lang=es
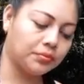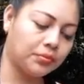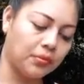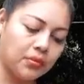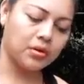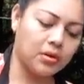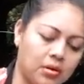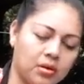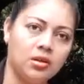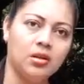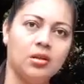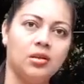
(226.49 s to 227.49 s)
Que comiendo
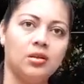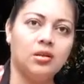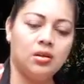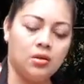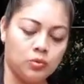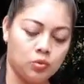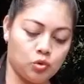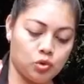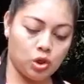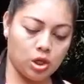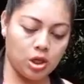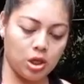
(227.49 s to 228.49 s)
estábamos cuando venía el
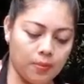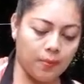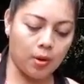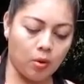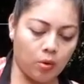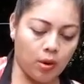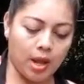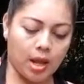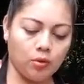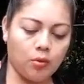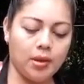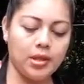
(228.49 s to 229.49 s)
agua. Sí, pero
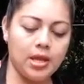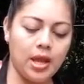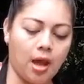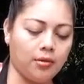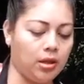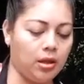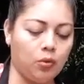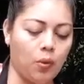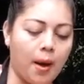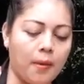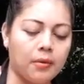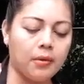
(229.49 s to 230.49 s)
esa no venía así
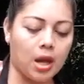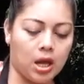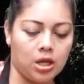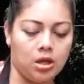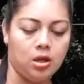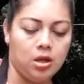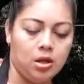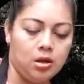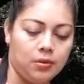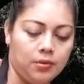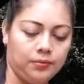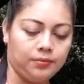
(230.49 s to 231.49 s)
suave, Venía
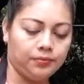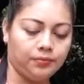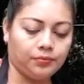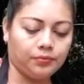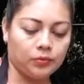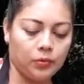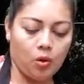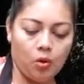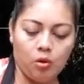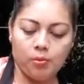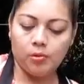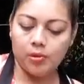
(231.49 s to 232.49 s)
con todo.
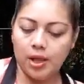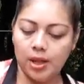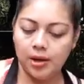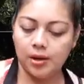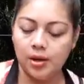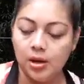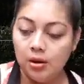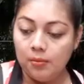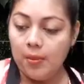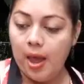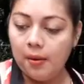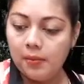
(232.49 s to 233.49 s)

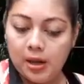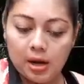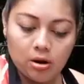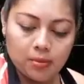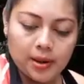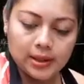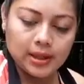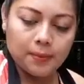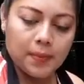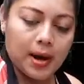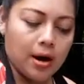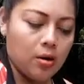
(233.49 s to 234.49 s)
Vaya, eh, miren, lo vamos a
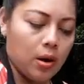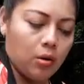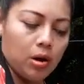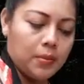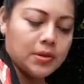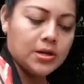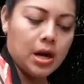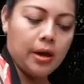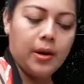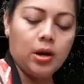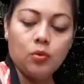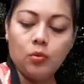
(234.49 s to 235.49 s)
tapar, luego le vamos a la
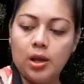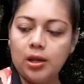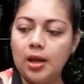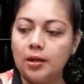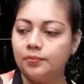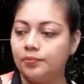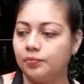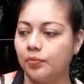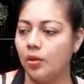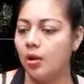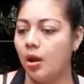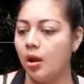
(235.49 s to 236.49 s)
verdurita
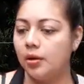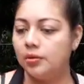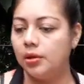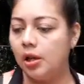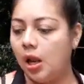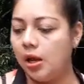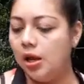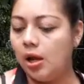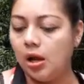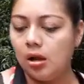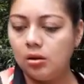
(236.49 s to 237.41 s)
la, y la...